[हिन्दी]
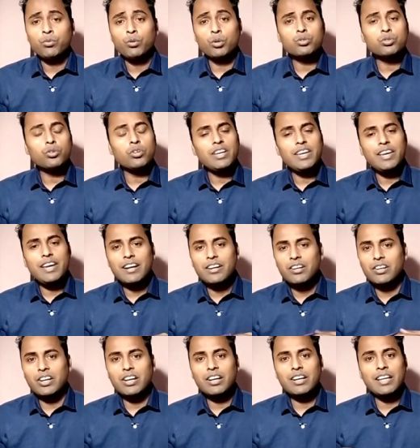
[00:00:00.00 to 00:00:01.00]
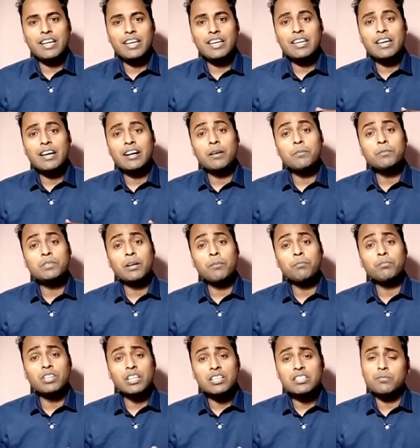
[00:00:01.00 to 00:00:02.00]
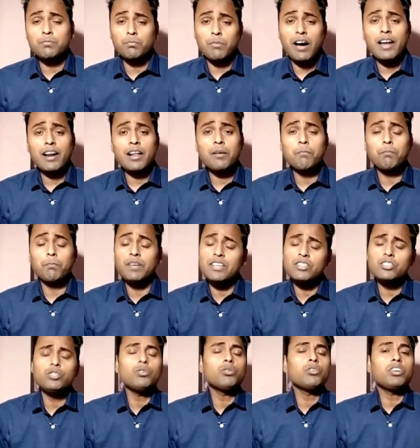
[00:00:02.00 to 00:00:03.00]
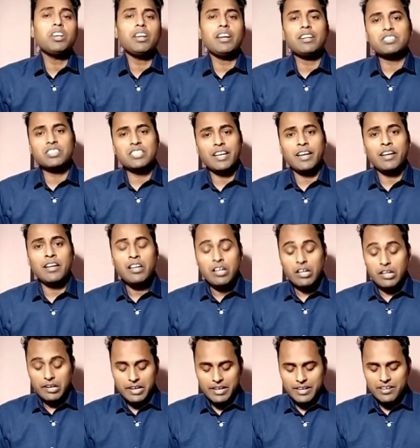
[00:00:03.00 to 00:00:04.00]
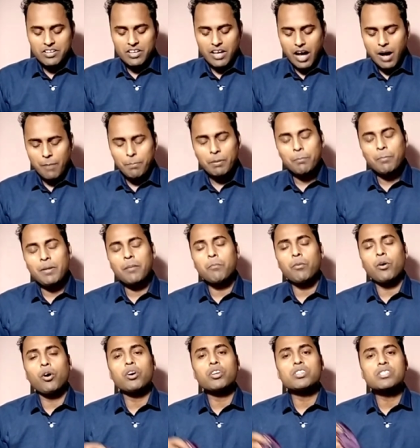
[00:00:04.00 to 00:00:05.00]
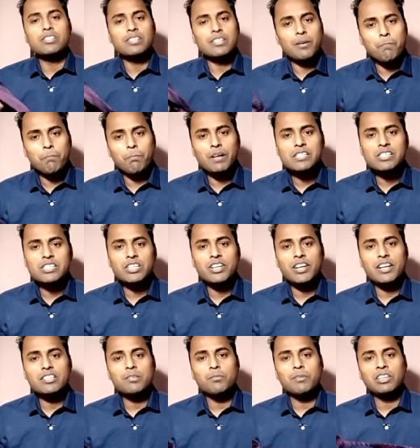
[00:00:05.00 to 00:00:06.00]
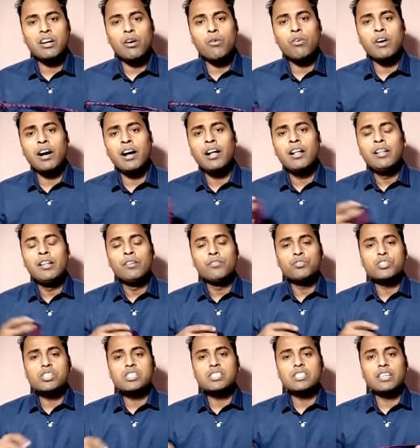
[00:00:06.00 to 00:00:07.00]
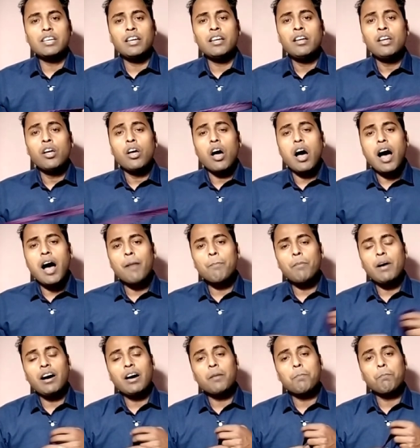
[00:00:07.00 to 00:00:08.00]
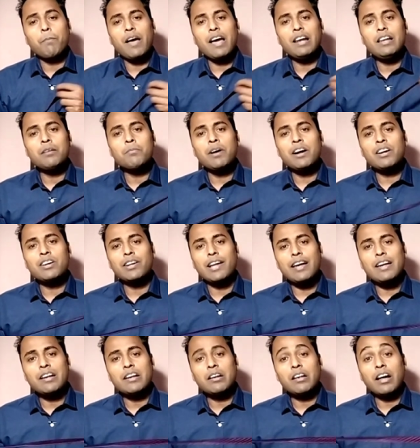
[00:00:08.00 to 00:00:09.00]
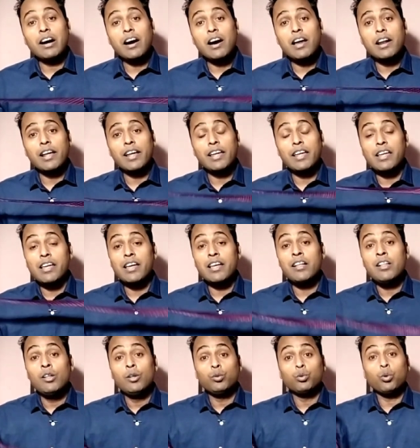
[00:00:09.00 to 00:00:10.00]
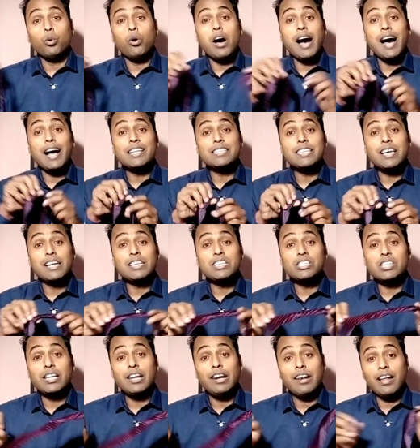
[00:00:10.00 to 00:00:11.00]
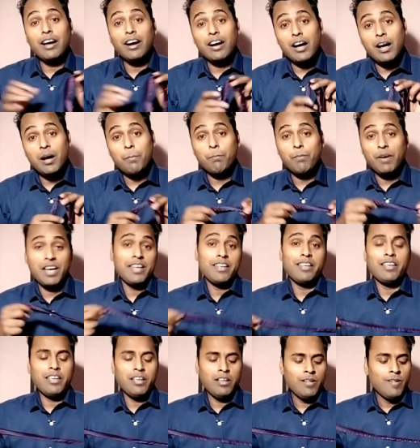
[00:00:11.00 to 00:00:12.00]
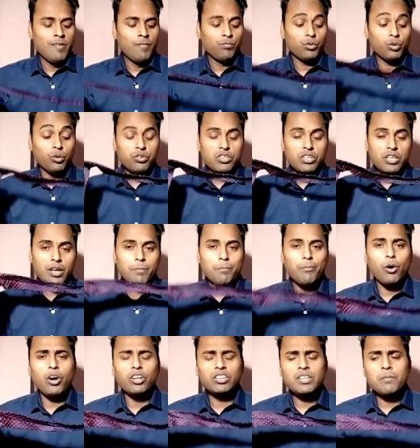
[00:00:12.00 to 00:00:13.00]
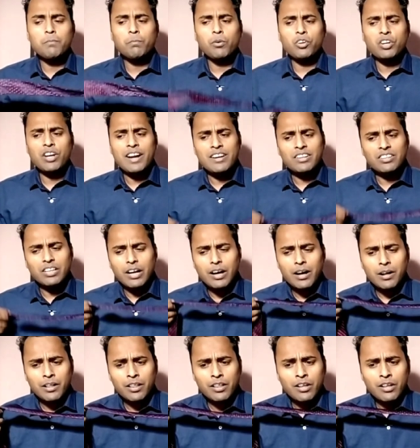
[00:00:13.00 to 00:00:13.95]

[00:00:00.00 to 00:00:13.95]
दोस्तों एक ट्रिक नहीं है कम से कम दस बारह बीस यो ट्रिक्स है लेकिन यहां पर मैं बहुत सिंपल से ट्रिक्स बताऊंगा जिससे आप अगर पहली बार टाई लगा रहे हैं तो आसानी से लगा बचा पाएंगे तो ये बहुत इंपॉर्टेंट था